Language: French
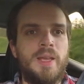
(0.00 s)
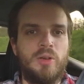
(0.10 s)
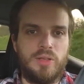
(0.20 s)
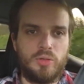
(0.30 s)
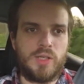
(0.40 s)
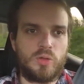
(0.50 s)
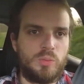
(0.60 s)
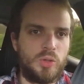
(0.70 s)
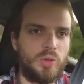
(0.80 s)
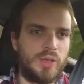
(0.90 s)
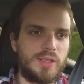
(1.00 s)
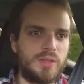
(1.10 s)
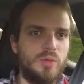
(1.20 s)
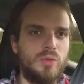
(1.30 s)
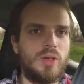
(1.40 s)
Et au niveau des autres
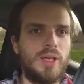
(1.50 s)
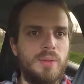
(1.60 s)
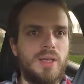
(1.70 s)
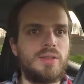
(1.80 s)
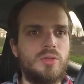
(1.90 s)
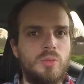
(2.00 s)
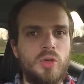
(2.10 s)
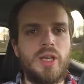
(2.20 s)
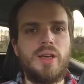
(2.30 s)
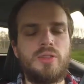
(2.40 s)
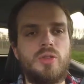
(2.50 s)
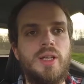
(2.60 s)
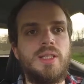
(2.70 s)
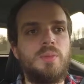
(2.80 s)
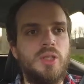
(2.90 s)
motorisations, eh bien, ce Moka
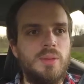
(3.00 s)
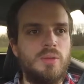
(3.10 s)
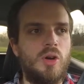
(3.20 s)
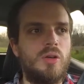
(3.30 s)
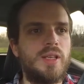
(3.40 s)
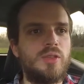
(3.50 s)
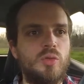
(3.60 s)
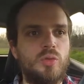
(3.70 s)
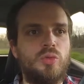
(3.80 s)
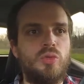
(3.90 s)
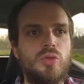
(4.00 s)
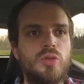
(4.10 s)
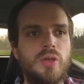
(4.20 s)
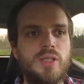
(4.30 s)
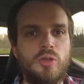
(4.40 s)
sera disponible en version
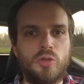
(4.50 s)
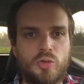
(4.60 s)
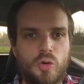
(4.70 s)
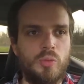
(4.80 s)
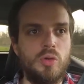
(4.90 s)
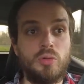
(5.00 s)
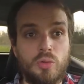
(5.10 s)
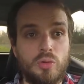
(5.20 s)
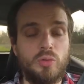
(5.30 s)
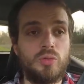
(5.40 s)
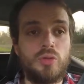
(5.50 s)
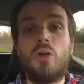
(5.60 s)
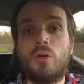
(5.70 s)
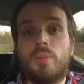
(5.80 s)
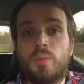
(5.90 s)
1200 essence turbo, donc le
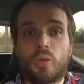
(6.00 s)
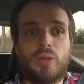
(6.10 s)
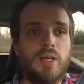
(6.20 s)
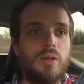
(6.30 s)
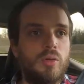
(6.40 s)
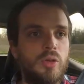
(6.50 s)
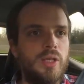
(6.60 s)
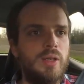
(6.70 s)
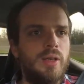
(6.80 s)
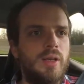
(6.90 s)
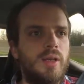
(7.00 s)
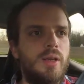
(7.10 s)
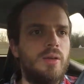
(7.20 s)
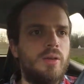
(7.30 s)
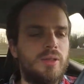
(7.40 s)
1200 PureTech qu'on connaît
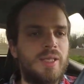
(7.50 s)
euh,